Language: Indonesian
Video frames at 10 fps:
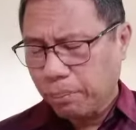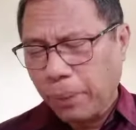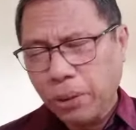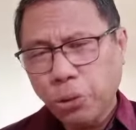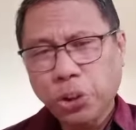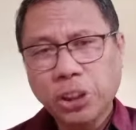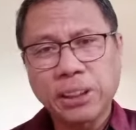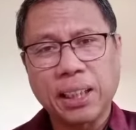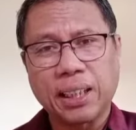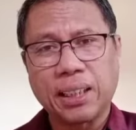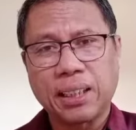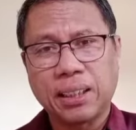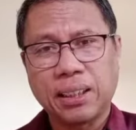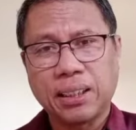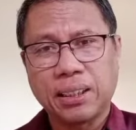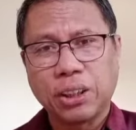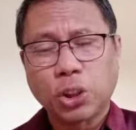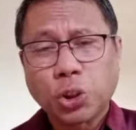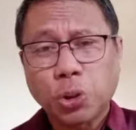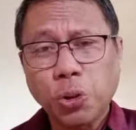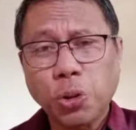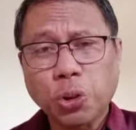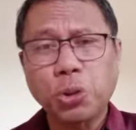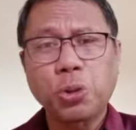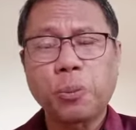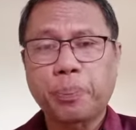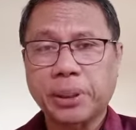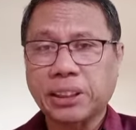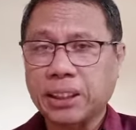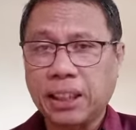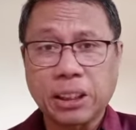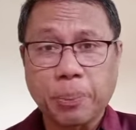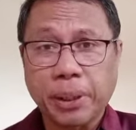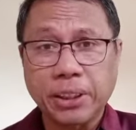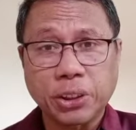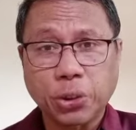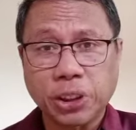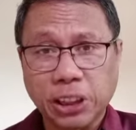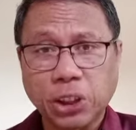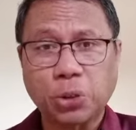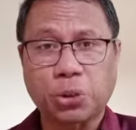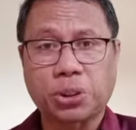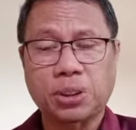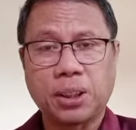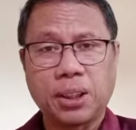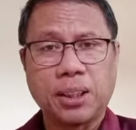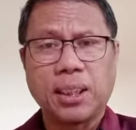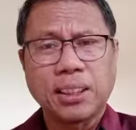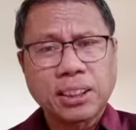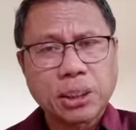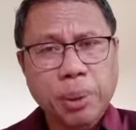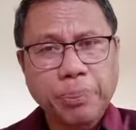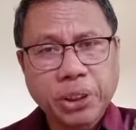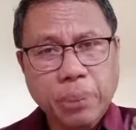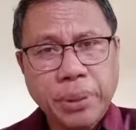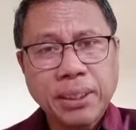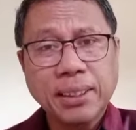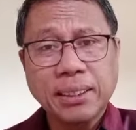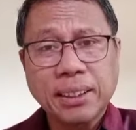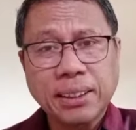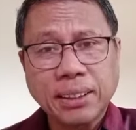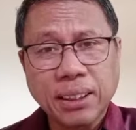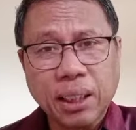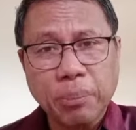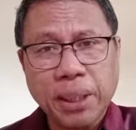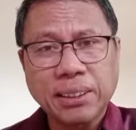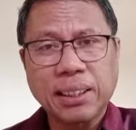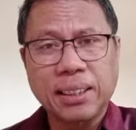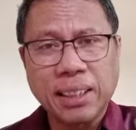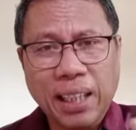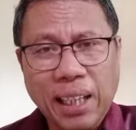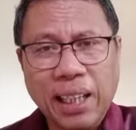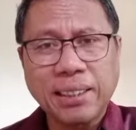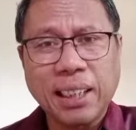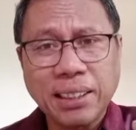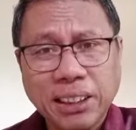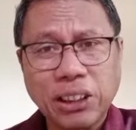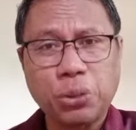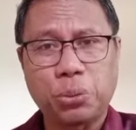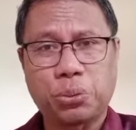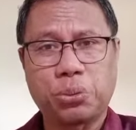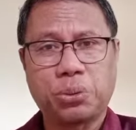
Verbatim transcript: manusia sungguh-sungguh percaya kepada Yesus Kristus. Sebab jaminan keselamatan ada di situ.